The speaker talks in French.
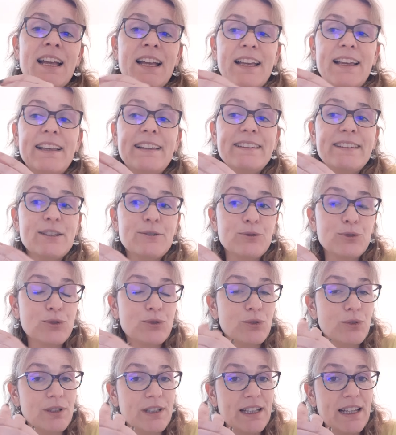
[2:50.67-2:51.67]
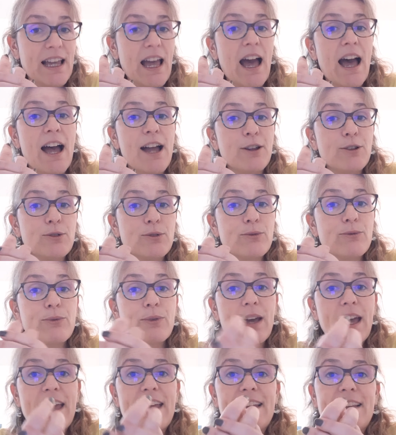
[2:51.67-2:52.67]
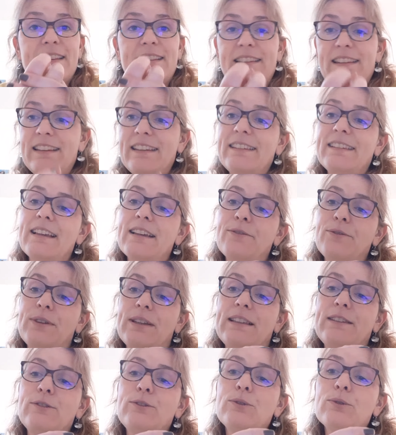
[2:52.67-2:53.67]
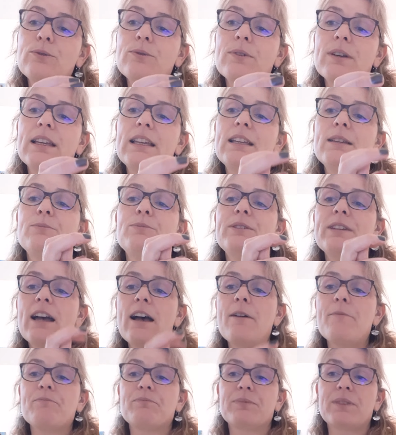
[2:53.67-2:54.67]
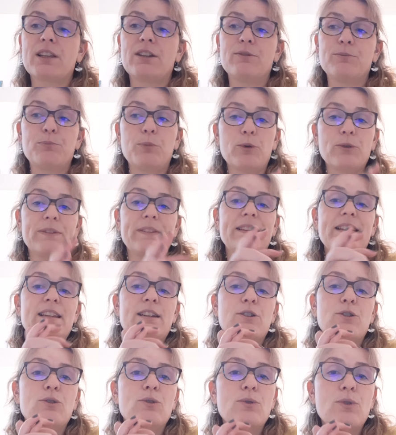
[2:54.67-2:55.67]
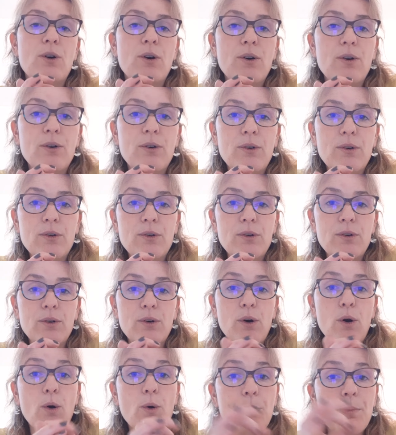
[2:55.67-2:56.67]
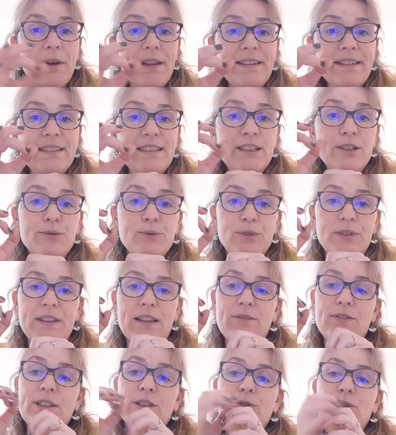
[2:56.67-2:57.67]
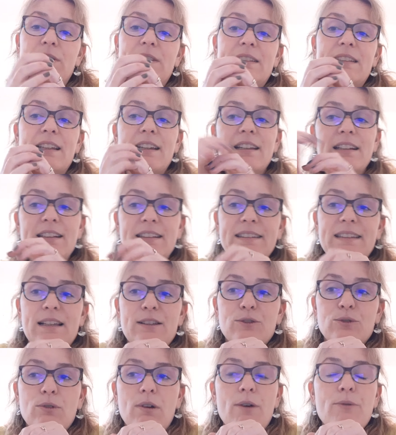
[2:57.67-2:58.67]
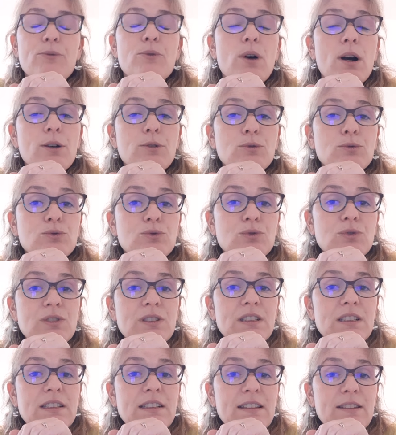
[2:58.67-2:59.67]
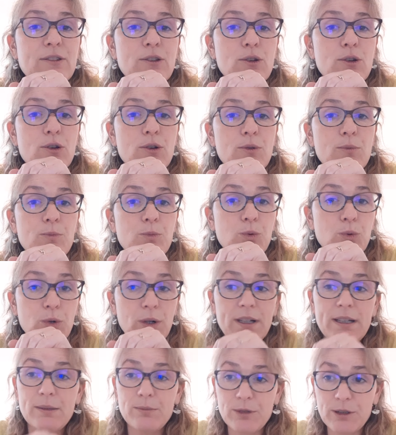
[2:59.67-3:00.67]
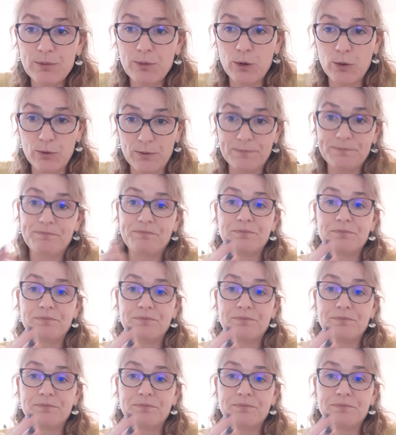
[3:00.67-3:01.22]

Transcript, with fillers: Et si vous tenez à une vraie désinfection, eh bien pensez aux, euh, pastilles, vous savez, de stérilisation à froid qu'on utilise euh, pour les biberons.